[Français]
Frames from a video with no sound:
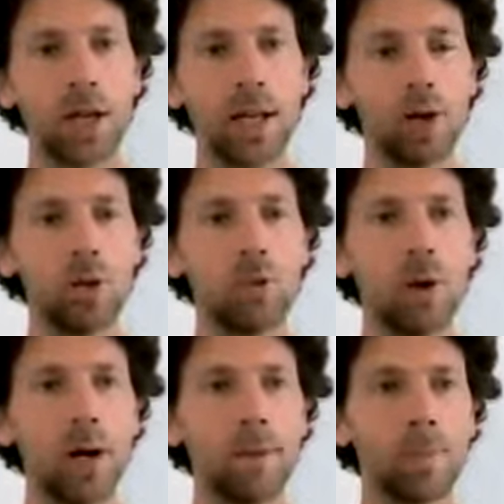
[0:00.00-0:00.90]

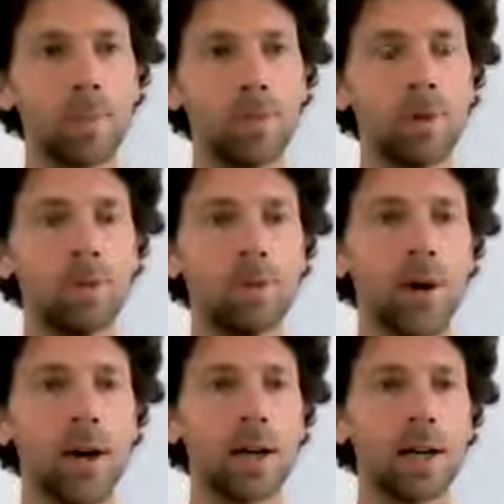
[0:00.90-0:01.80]
quelquefois, on va
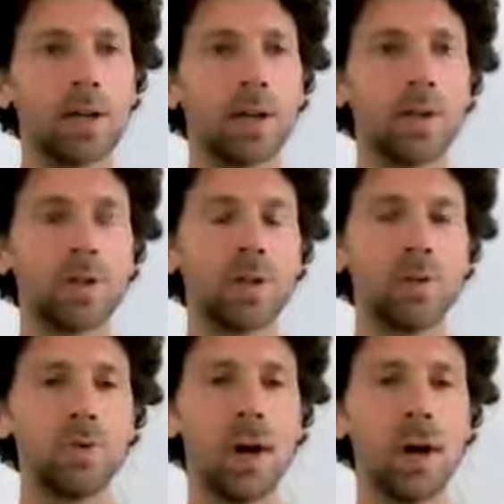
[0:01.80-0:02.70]
vouloir
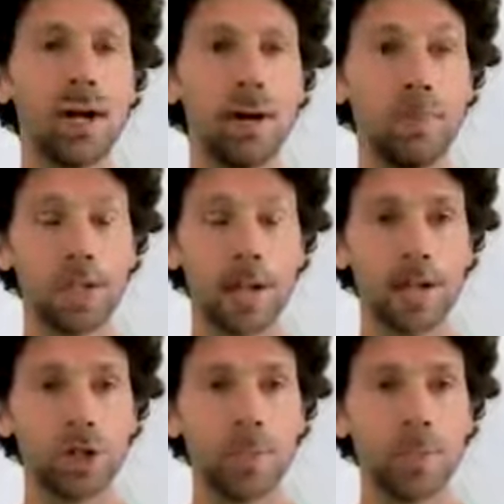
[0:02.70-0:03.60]
recevoir un
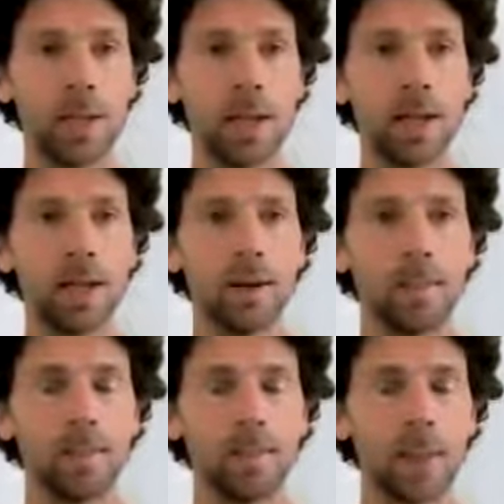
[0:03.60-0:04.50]
message et
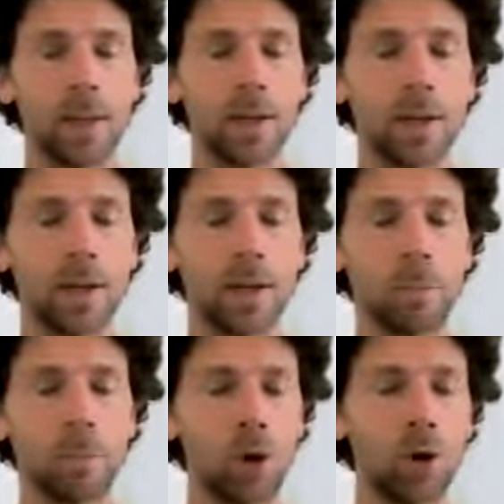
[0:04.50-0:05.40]
euh,
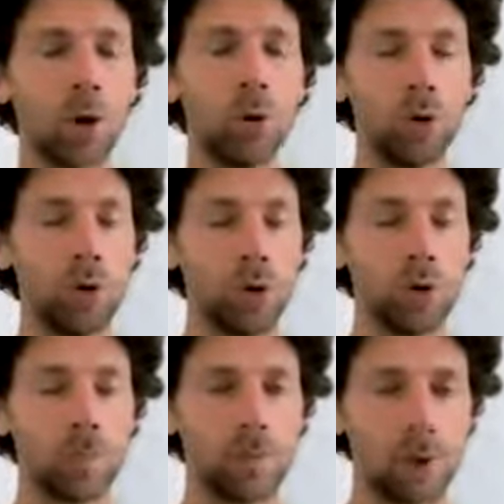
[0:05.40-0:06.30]
prendre le
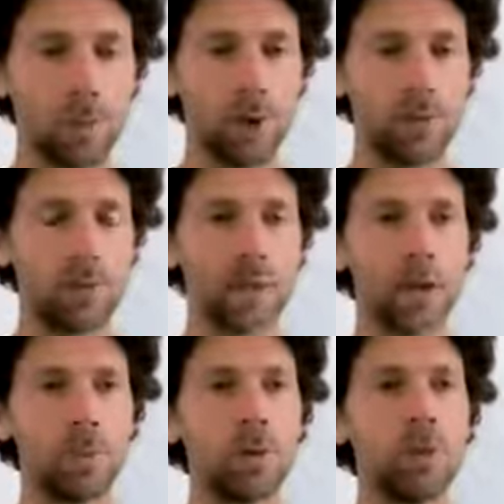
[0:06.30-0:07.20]
temps, comme on l'a
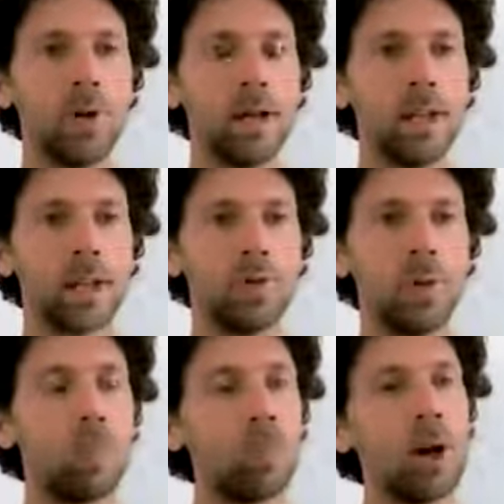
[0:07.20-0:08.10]
fait, comme on a vu la dernière
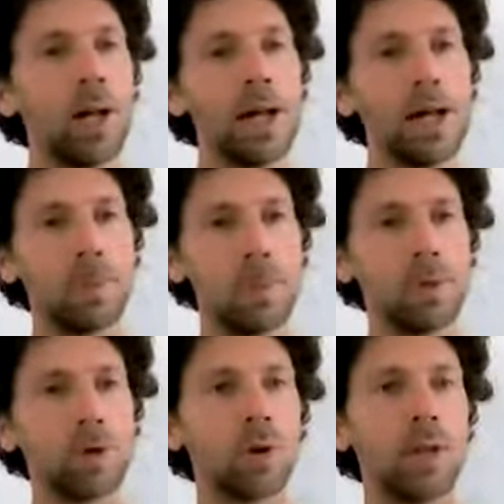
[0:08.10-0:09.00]
fois, on peut aller un petit
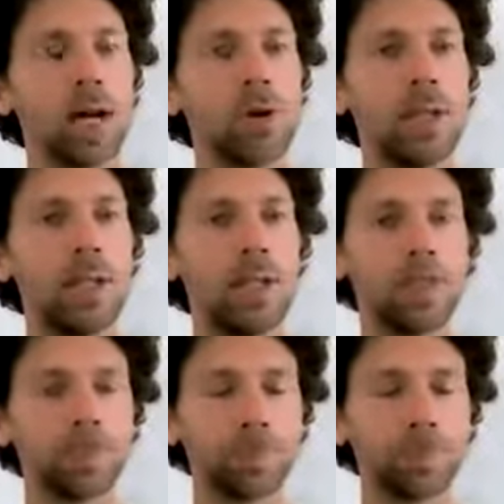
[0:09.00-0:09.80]
peu sur la colline.